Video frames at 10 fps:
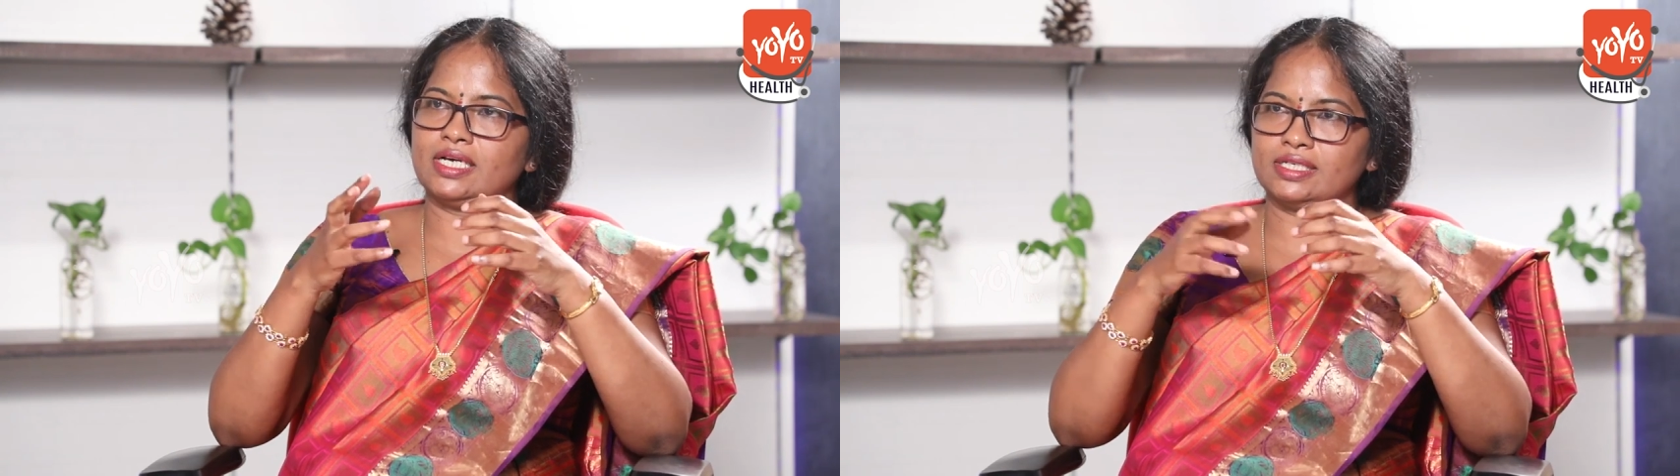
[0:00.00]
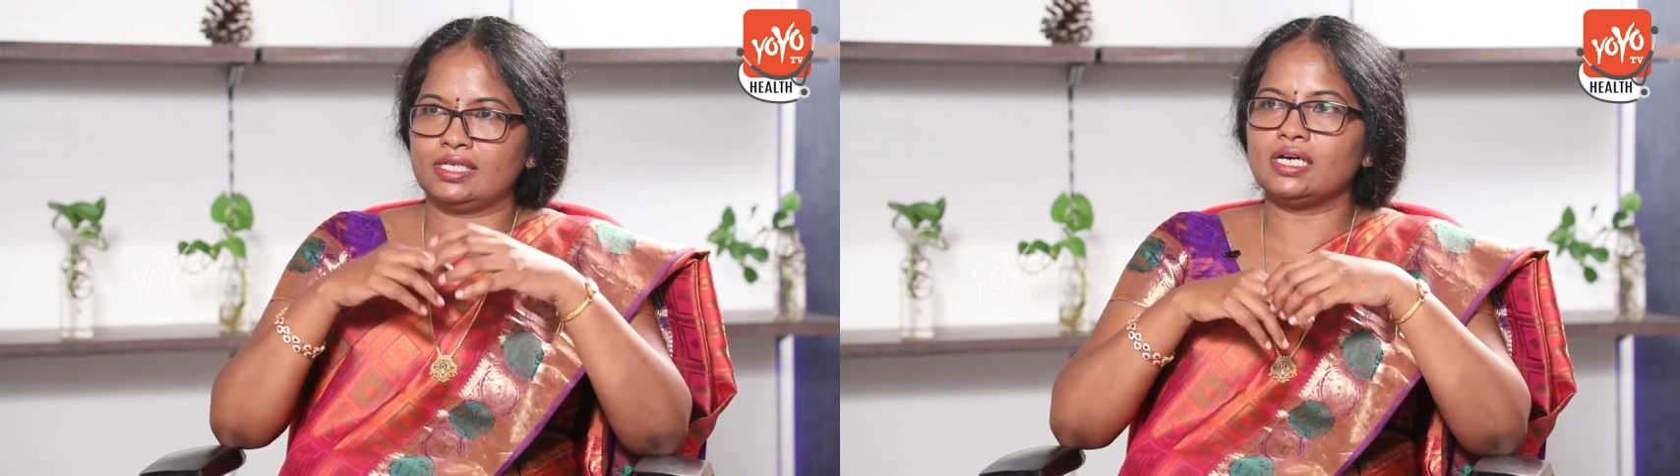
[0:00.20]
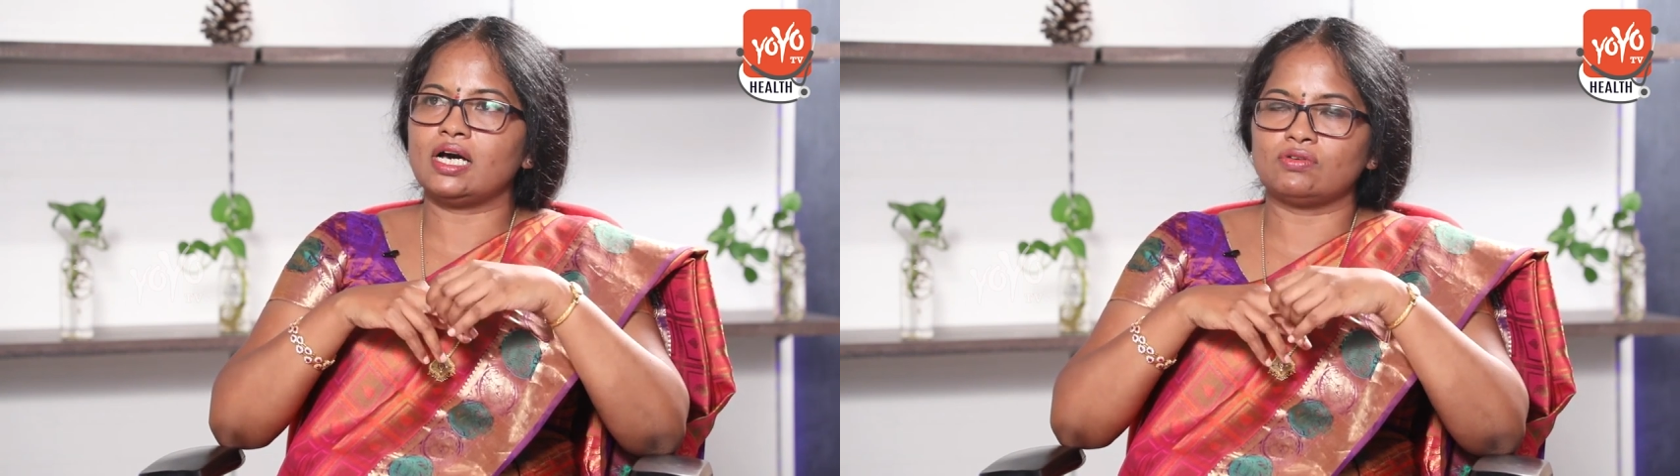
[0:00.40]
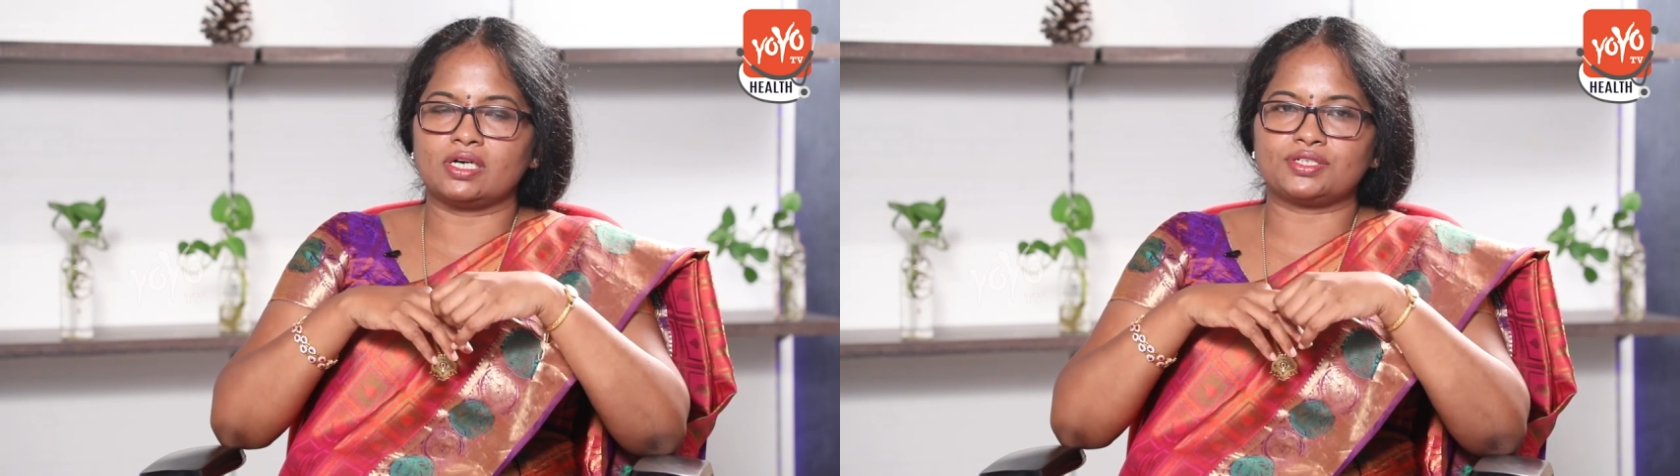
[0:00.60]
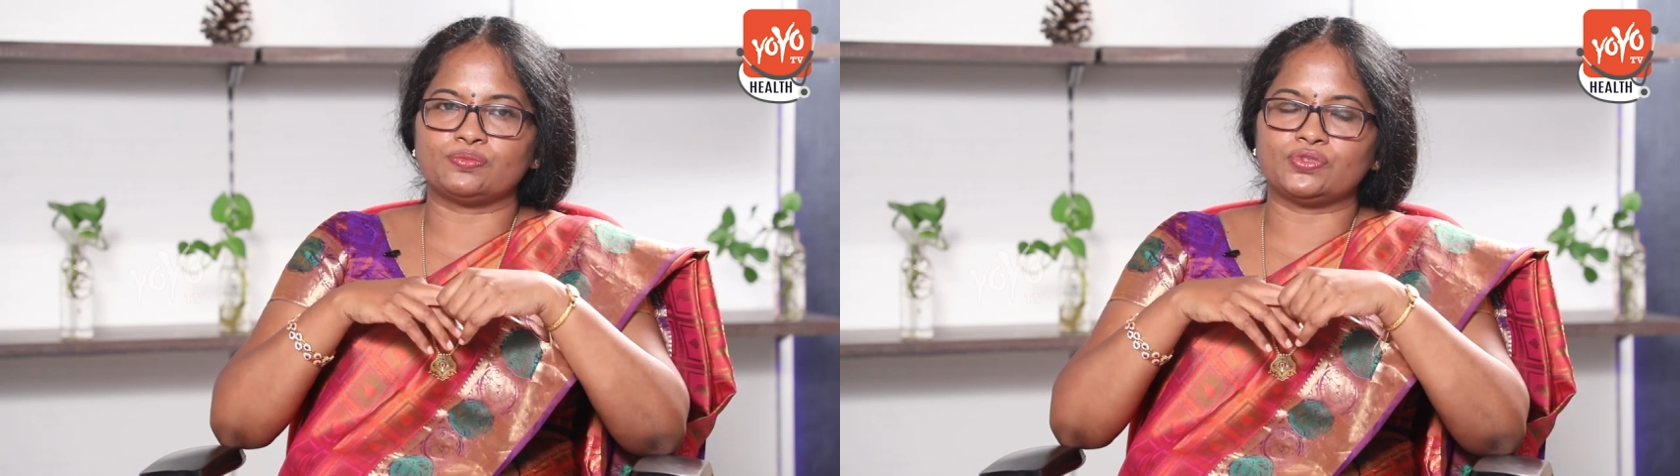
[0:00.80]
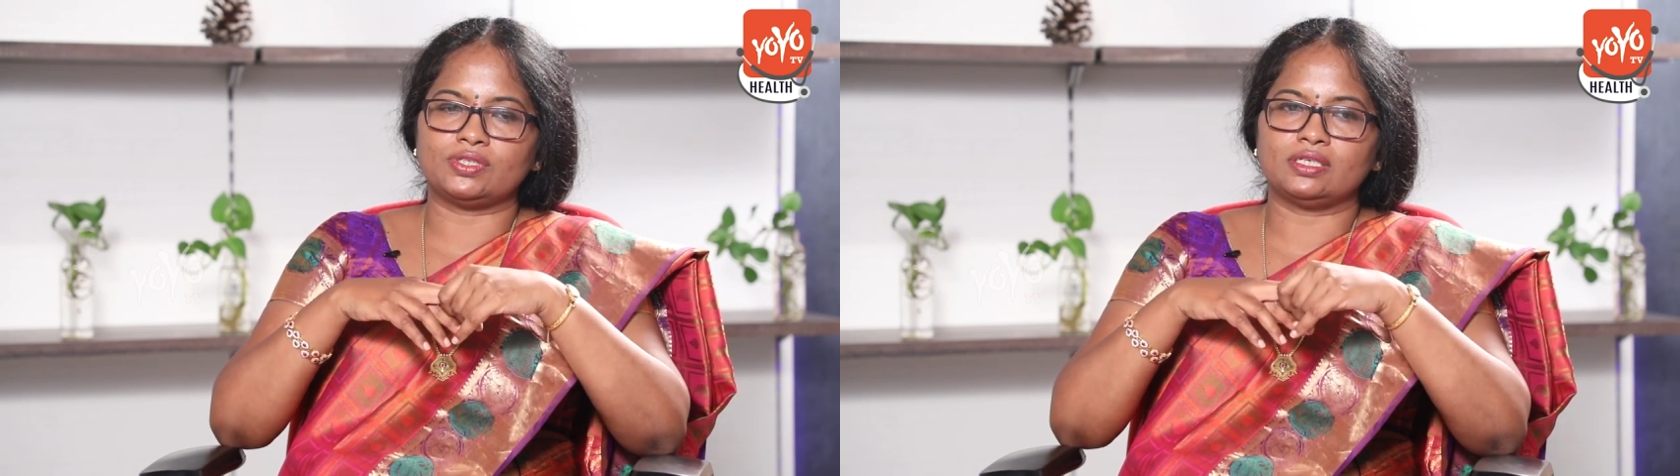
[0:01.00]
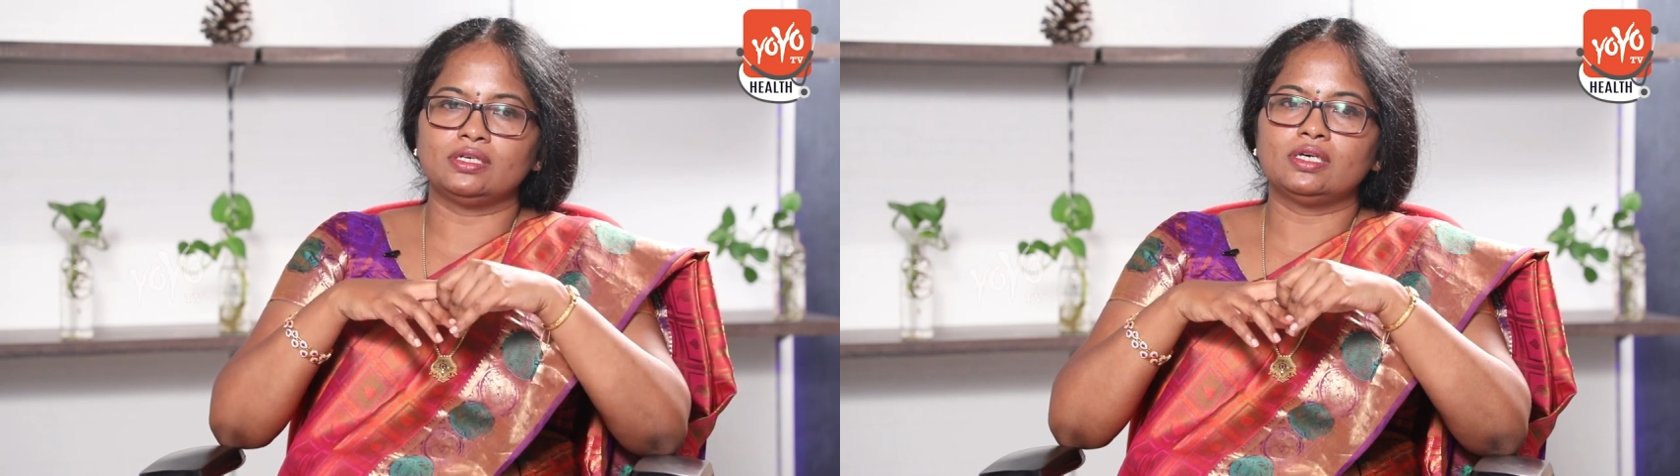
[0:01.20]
దానికి అవకాశం ఉంది